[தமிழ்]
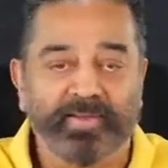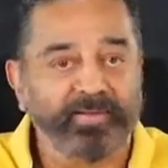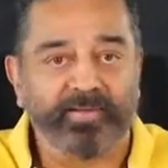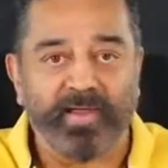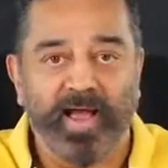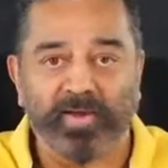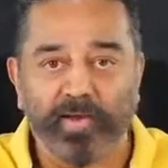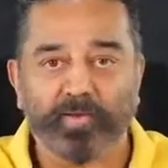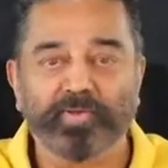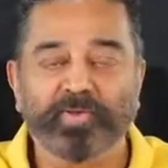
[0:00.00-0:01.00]
திரு
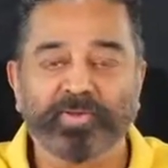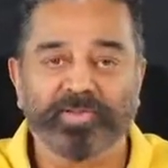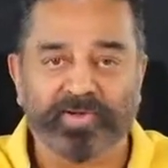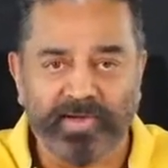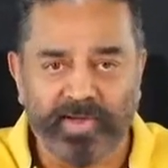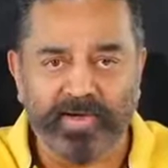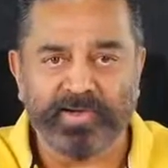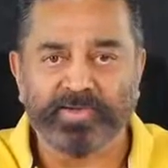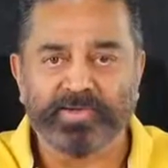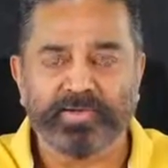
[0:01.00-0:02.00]
அனிருத் திரு
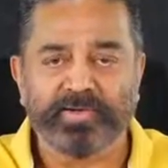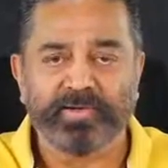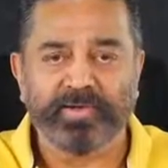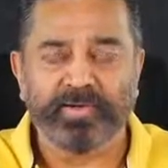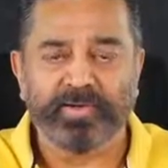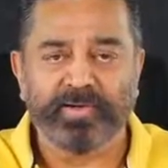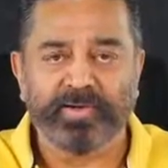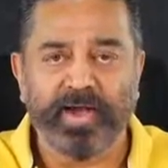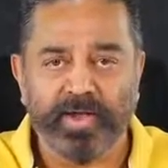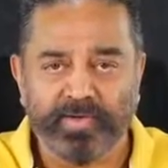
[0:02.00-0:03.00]
கிரீஷ்
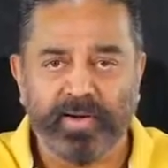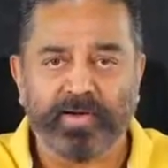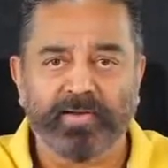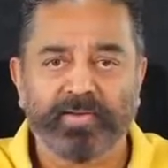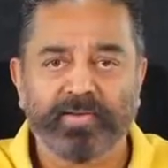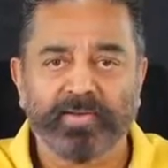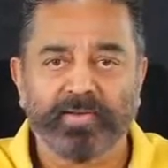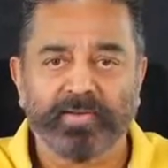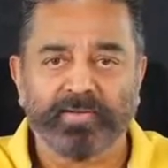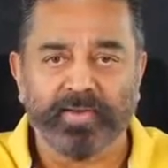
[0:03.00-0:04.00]
எடிட்டர்
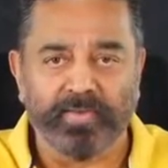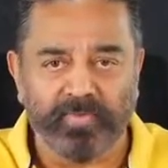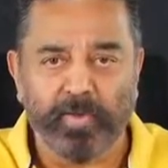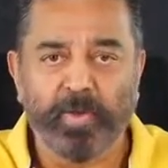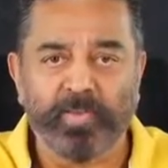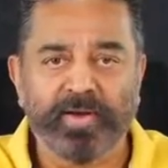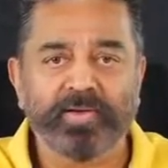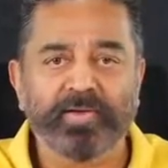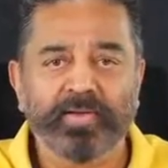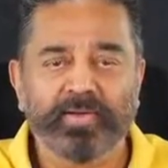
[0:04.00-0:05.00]
திரு
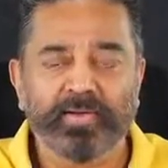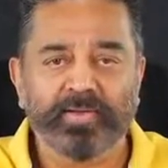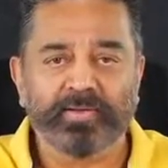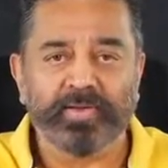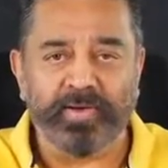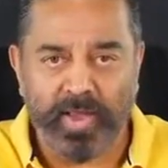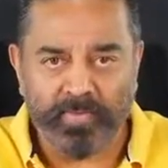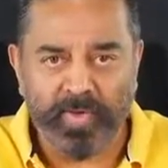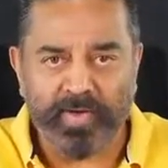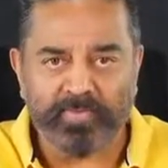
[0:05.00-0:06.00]
ஃபிலோமென் திரு
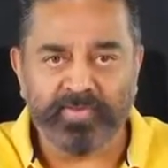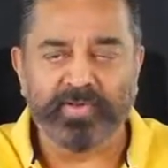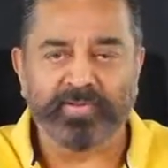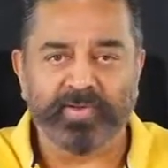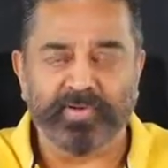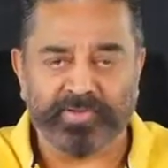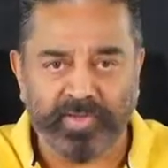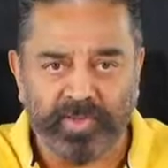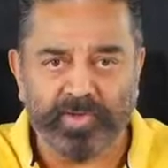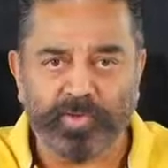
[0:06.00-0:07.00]
அன்பறிவு திரு
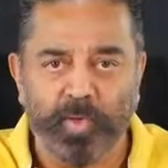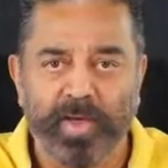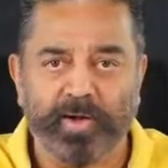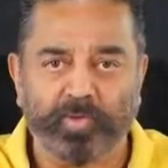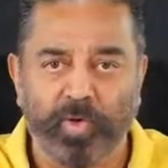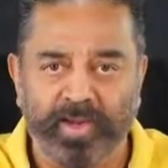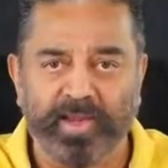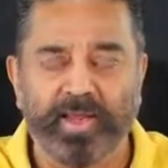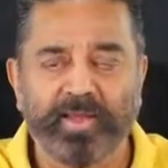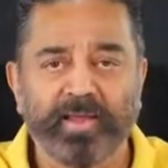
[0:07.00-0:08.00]
சதீஷ்குமார்
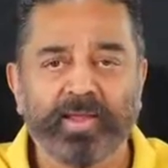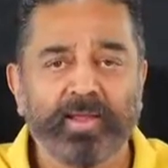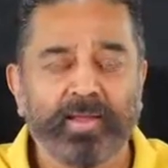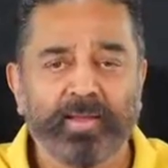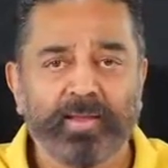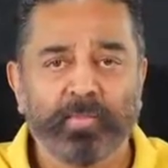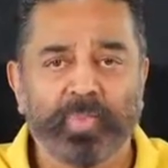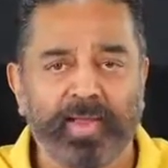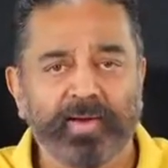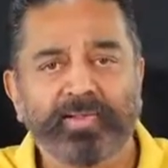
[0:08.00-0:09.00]
தொடங்கி
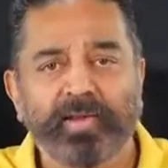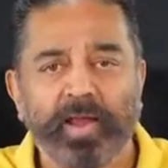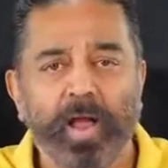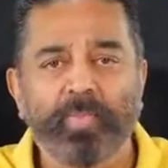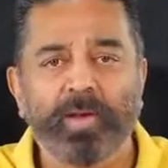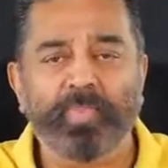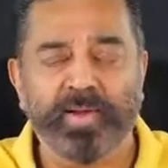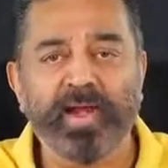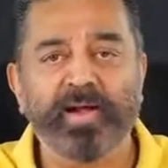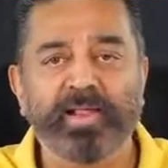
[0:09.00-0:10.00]
பெயர் தெரியாமல்
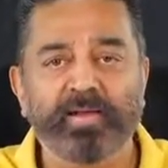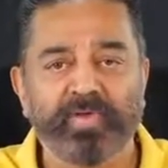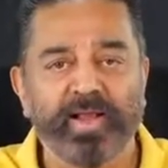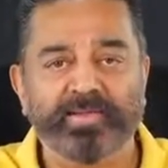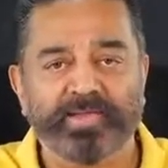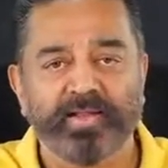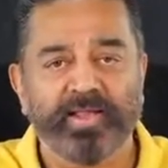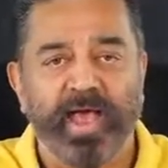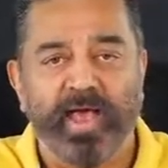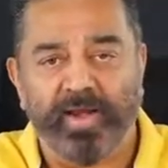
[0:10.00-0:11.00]
பின்னணியில் வேலை
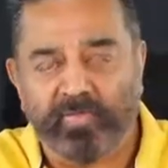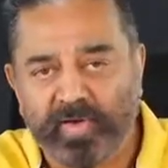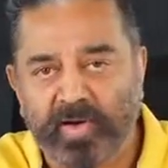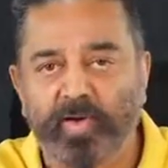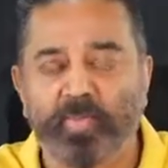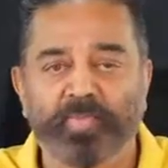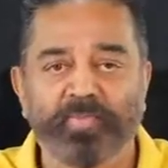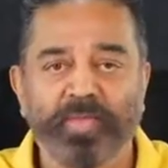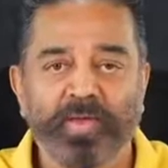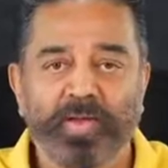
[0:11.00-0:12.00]
செய்த அனைவருக்கும்